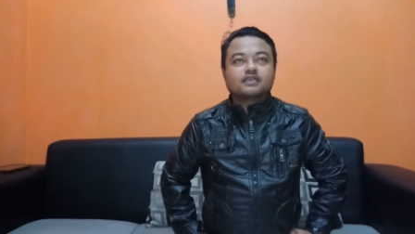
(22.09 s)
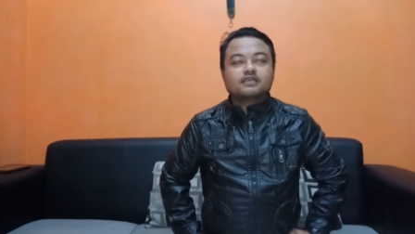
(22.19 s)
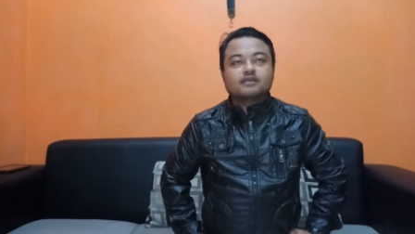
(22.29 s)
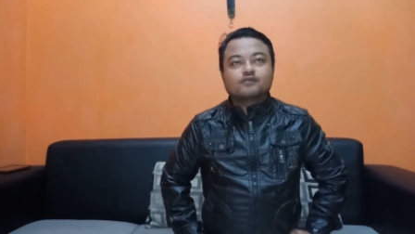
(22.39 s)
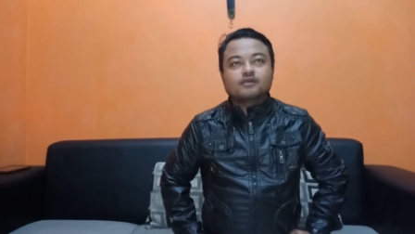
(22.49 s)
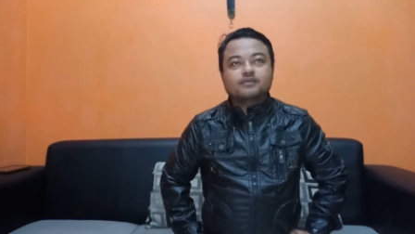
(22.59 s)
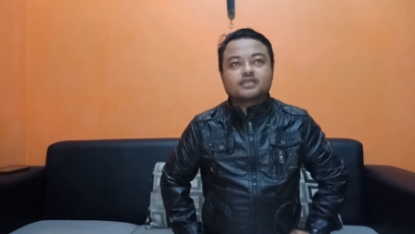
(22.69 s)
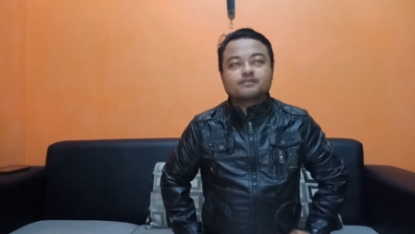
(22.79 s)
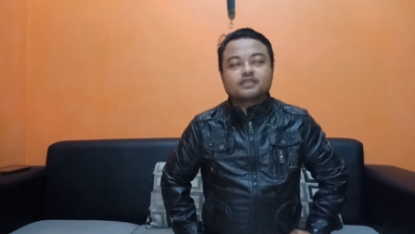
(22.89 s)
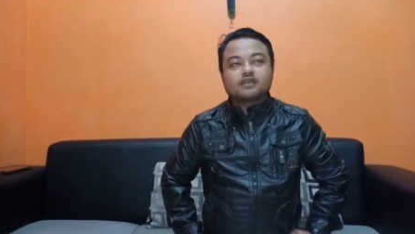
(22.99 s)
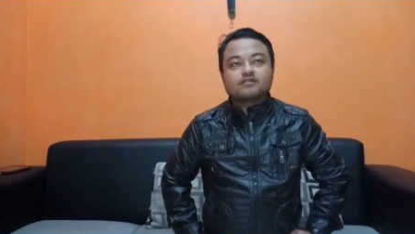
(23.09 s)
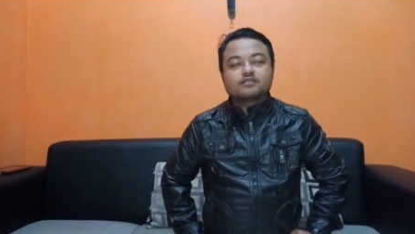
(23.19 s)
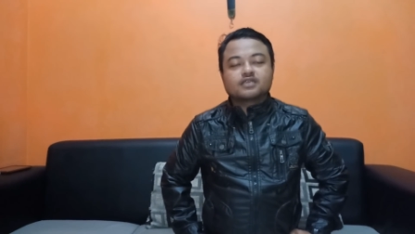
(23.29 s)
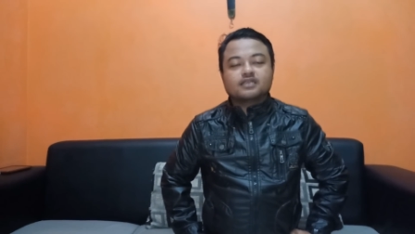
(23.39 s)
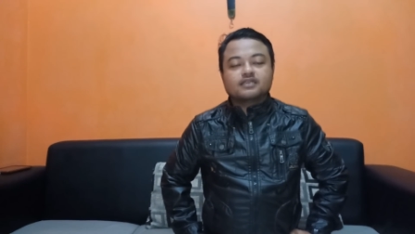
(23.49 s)
lagi dengan Muhammad Hamdan Al
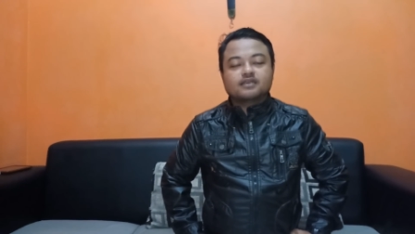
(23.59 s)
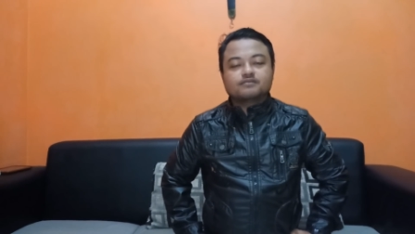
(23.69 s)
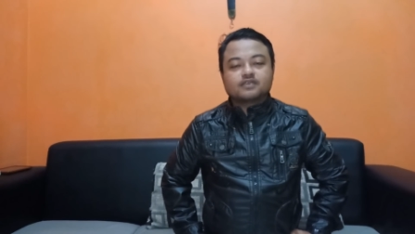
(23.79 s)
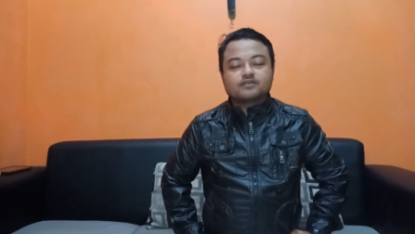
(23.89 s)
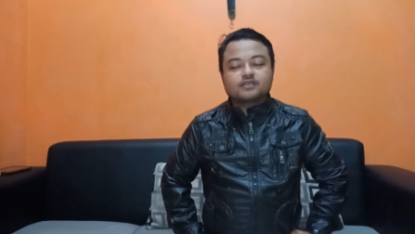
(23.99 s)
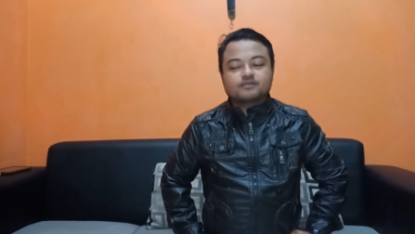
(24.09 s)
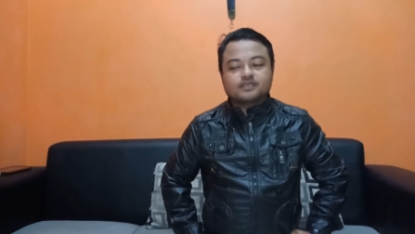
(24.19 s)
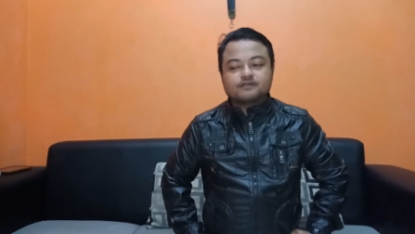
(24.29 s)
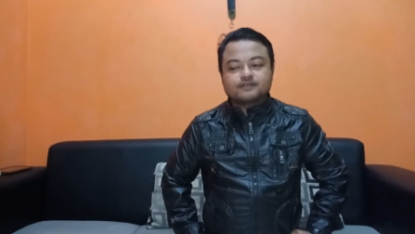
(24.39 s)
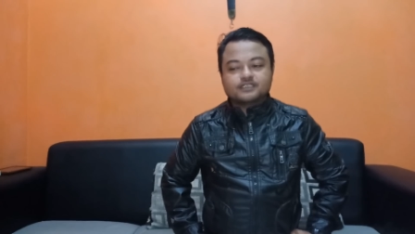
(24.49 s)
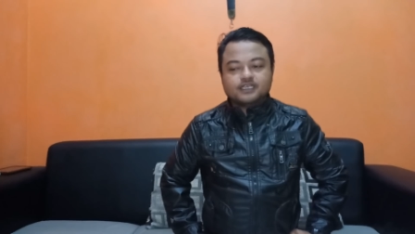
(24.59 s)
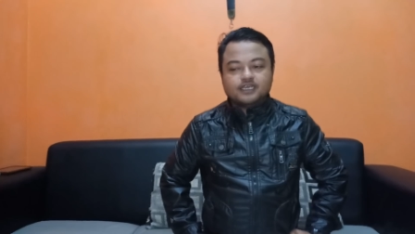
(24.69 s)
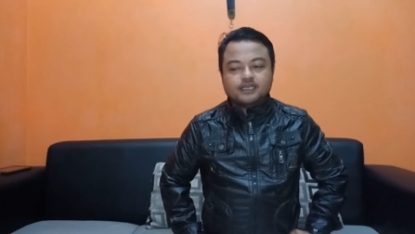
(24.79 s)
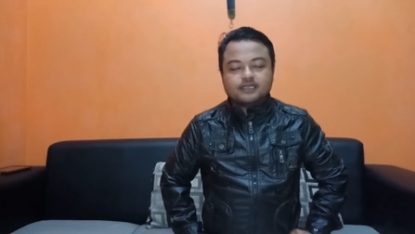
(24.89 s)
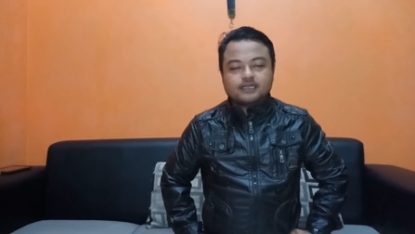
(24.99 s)
Ghazali dalam Tauhid
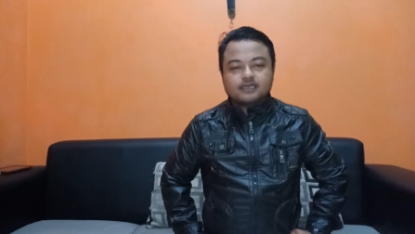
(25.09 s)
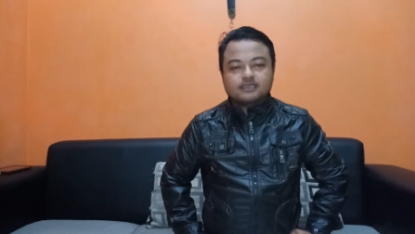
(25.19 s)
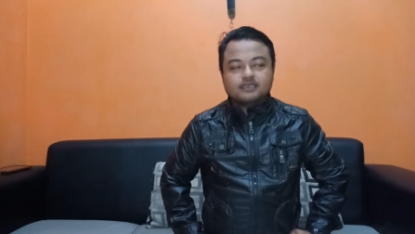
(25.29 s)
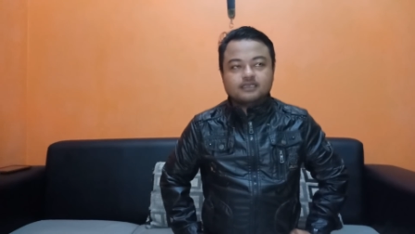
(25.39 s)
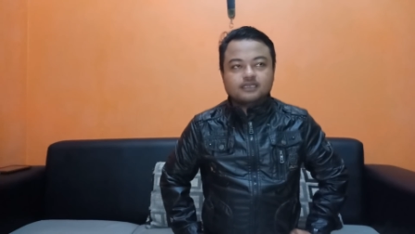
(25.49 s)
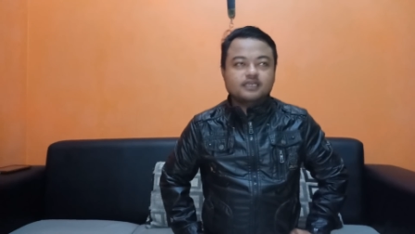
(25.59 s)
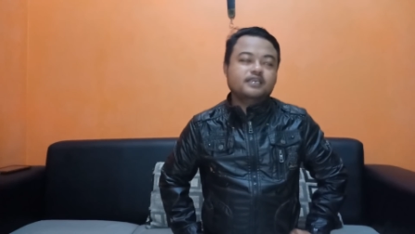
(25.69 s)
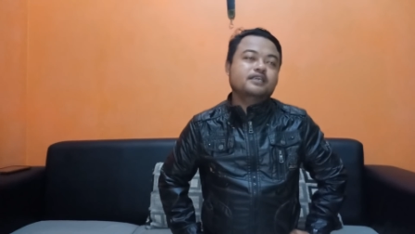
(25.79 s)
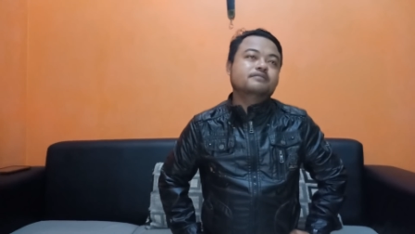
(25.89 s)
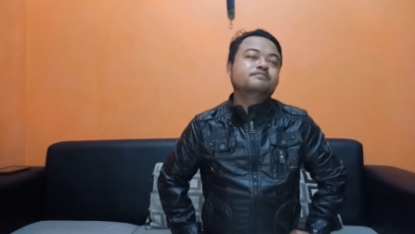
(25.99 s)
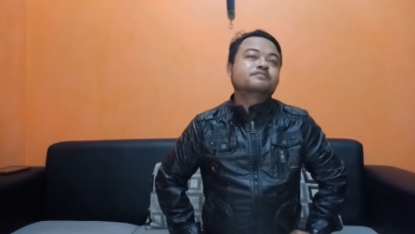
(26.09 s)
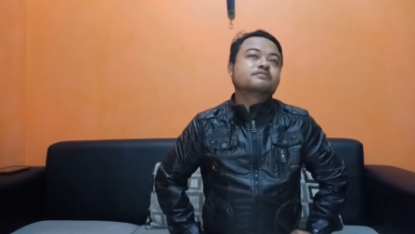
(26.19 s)
Metafisik. Kali ini